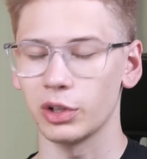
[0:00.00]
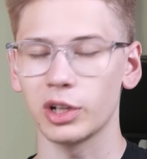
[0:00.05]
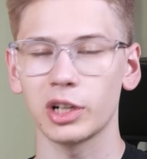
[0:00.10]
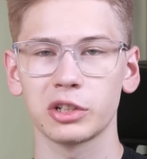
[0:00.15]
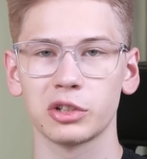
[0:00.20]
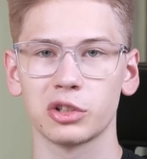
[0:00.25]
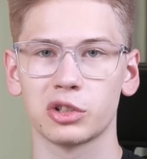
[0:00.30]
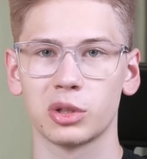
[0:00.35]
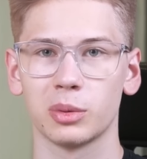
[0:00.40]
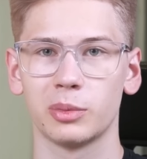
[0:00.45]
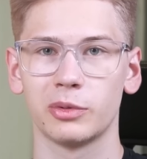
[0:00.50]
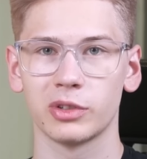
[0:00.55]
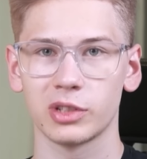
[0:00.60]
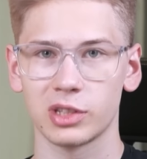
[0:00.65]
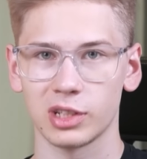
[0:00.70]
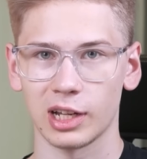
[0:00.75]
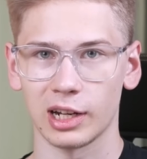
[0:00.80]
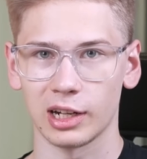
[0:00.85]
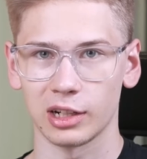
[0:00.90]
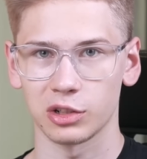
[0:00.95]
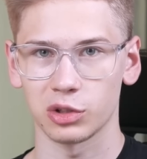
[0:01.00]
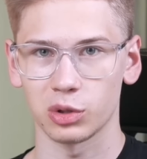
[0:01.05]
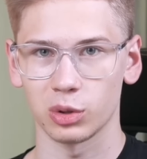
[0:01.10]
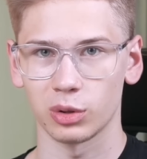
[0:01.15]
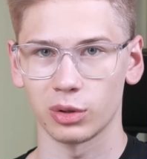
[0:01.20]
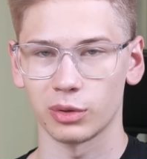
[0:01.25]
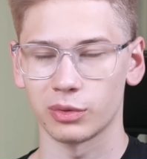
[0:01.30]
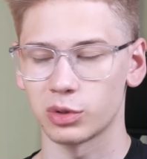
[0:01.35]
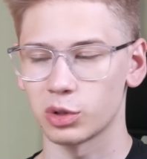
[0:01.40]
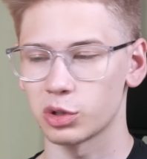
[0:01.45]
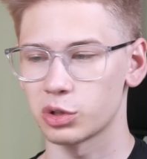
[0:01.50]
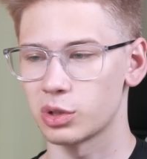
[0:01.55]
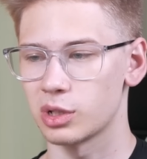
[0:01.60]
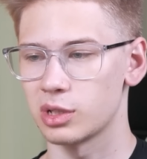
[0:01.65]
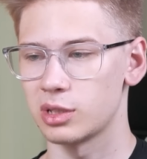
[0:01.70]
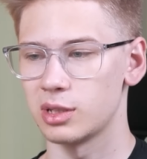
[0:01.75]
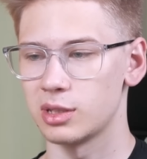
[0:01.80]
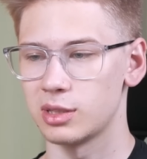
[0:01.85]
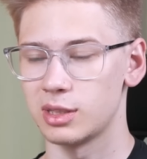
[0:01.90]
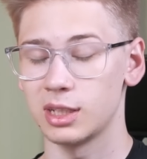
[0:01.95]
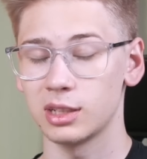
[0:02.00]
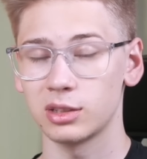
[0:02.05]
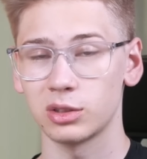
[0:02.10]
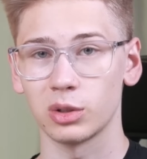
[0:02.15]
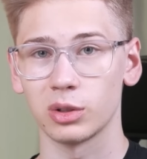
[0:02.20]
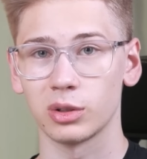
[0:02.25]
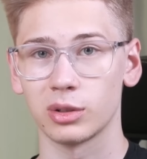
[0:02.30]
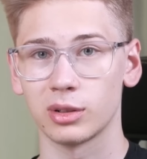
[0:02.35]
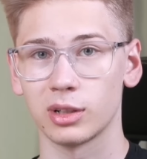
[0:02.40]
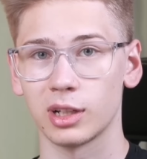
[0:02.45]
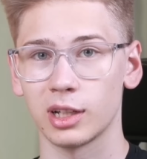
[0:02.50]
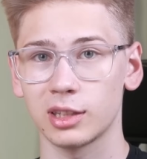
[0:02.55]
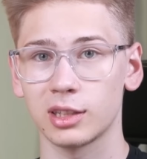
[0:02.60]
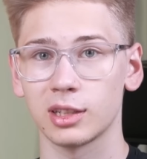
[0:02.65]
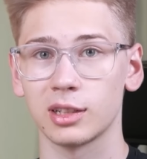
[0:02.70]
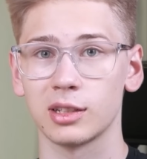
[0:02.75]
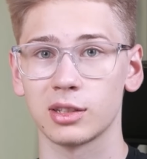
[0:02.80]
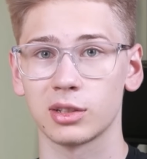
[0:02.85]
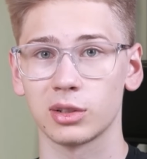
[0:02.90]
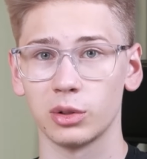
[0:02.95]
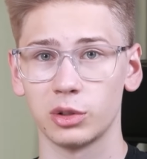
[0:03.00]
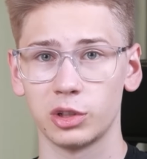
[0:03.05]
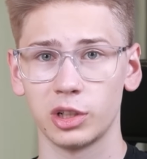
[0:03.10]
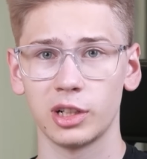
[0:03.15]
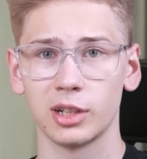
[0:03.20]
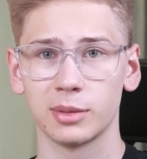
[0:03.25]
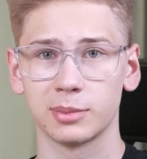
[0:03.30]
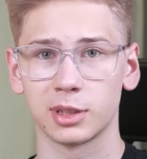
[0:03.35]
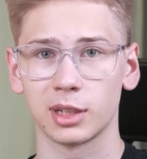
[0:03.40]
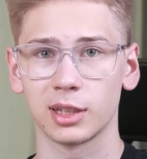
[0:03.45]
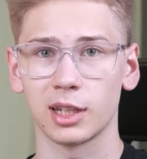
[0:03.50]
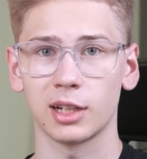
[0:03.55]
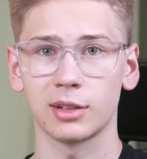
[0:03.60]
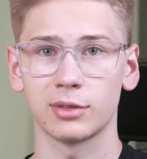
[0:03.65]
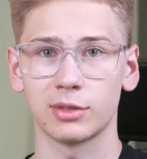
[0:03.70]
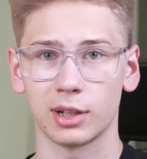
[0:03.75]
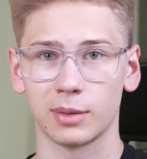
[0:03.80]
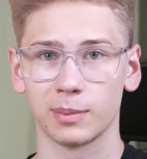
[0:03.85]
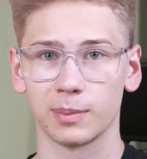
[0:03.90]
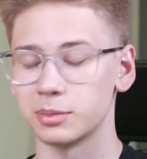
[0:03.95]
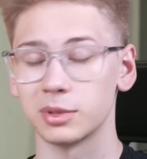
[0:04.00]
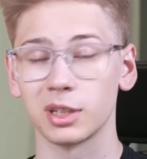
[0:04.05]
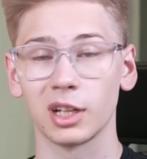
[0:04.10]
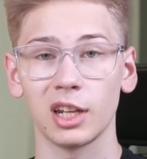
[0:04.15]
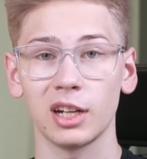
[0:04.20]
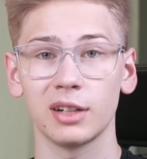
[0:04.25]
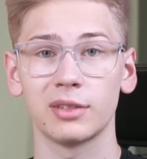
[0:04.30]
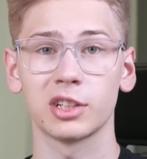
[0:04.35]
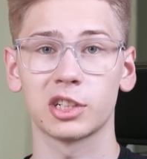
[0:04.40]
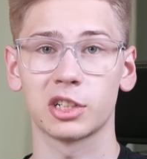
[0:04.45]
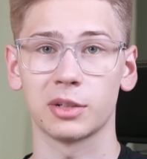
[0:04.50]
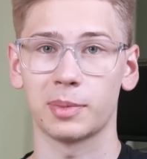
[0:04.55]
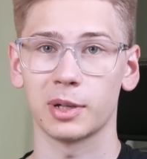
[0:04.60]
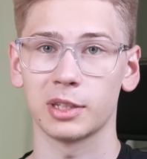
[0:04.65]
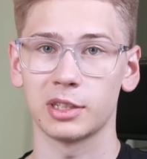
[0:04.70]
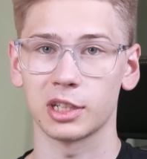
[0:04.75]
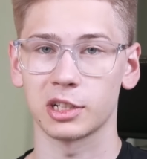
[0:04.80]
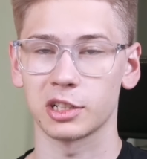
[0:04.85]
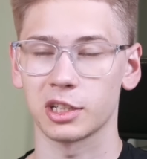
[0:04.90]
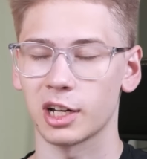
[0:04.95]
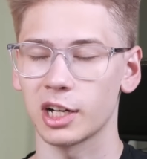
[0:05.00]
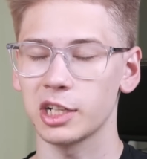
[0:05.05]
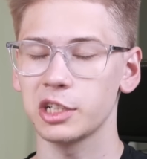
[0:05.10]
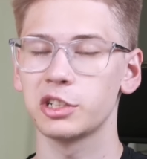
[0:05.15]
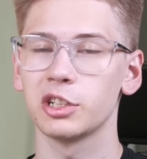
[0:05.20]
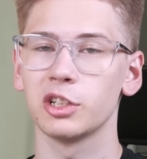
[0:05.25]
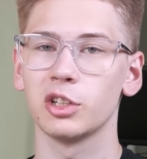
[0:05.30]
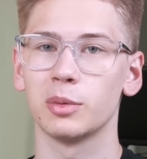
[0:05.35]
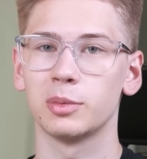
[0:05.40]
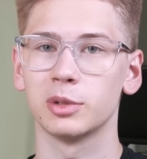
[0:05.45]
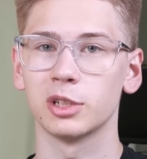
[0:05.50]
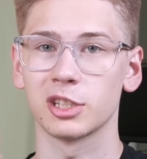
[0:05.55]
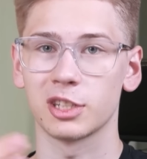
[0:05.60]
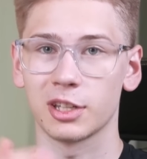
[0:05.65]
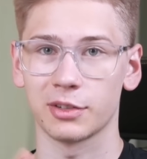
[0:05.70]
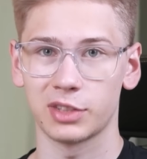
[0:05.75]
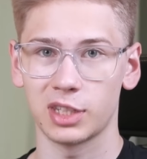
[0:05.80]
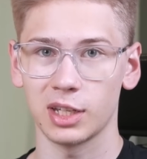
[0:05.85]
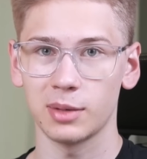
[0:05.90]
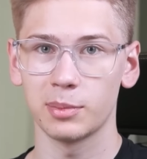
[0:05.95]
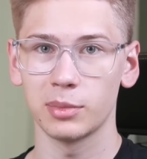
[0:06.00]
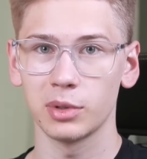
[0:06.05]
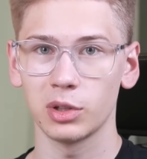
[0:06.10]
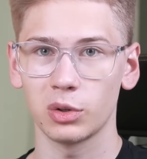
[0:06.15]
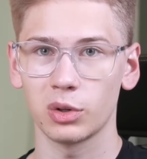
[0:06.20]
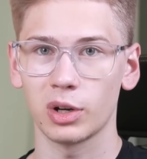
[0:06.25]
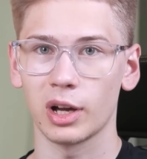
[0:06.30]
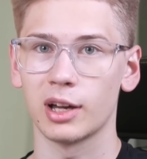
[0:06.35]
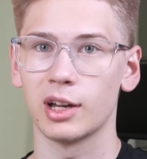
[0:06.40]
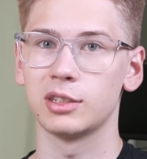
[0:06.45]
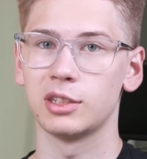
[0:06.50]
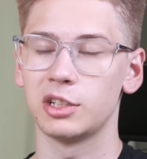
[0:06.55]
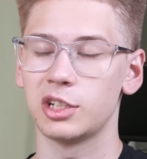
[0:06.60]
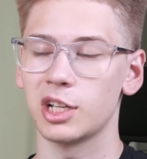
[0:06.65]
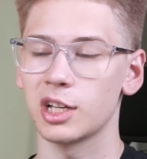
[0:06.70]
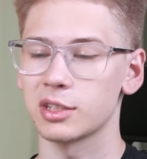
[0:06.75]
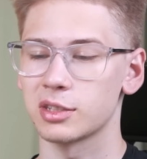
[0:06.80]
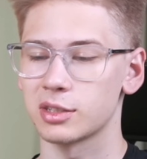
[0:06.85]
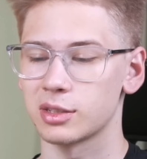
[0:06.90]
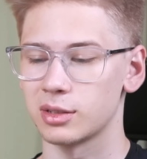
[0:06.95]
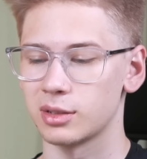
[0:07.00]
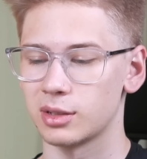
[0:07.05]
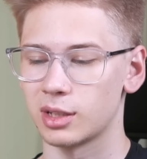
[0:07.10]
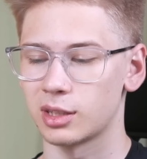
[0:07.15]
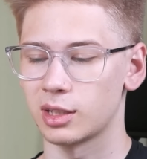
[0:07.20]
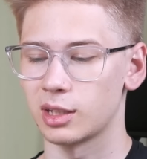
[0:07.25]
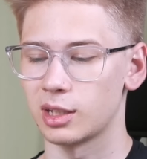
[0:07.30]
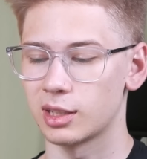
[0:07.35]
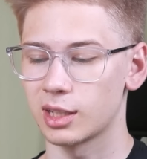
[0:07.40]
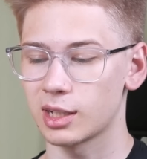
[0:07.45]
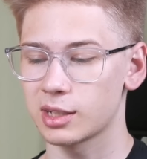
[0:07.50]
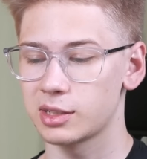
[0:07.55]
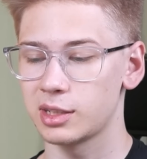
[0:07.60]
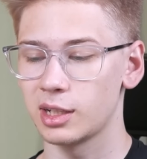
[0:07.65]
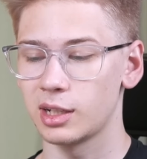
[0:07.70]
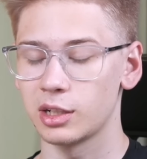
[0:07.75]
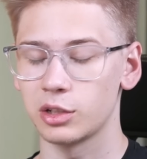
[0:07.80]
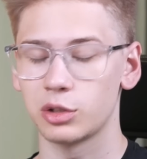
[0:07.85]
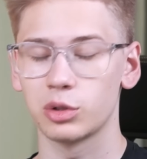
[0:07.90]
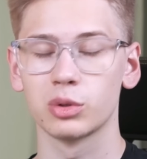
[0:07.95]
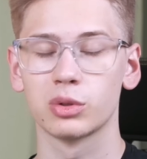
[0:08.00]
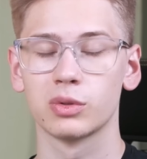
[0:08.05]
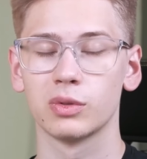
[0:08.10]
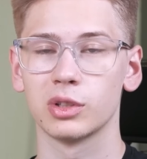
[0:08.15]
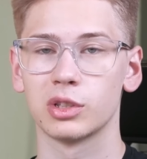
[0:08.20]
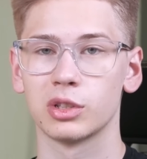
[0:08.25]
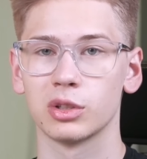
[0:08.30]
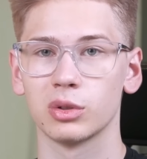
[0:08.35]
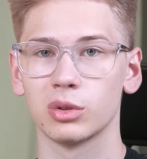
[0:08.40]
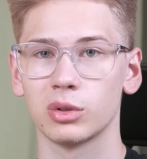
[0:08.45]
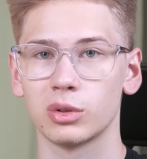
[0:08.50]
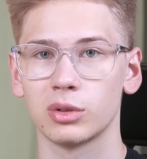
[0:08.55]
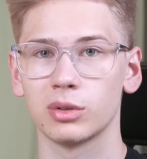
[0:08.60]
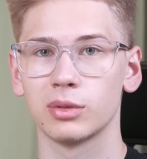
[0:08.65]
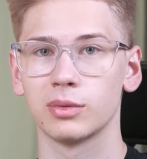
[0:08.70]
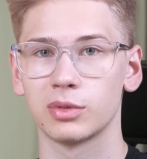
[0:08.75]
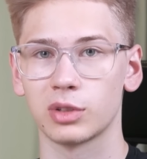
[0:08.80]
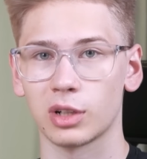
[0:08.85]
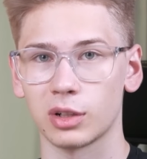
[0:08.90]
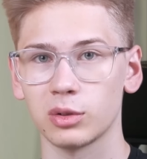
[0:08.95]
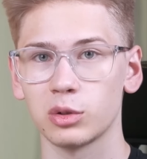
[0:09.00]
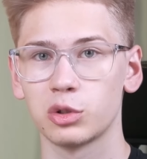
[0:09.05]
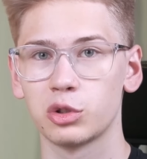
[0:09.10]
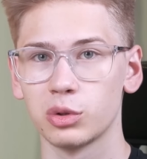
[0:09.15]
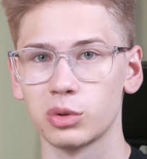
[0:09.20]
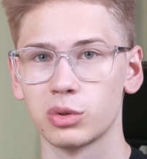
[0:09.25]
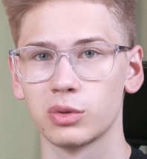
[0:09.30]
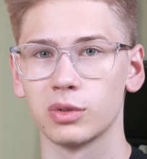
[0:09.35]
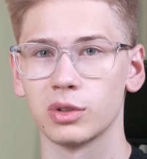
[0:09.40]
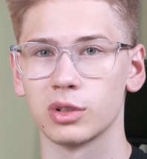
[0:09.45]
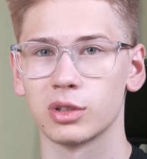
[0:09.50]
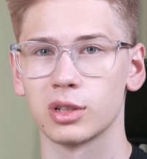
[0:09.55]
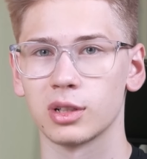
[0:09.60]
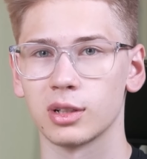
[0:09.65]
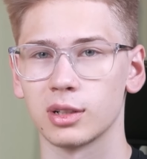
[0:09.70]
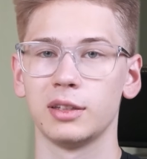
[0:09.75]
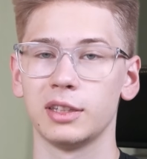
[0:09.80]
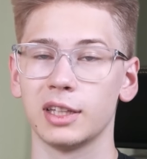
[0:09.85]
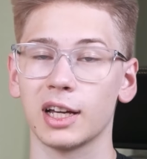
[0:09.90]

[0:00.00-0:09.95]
Но я хочу, чтобы вы знали, что все, что я здесь делаю, это исключительно благодаря вам. Благодаря вашей поддержке поддержки. Раньше ее было совсем много, сейчас это не так сильно чувствуется, но все равно чувствуется.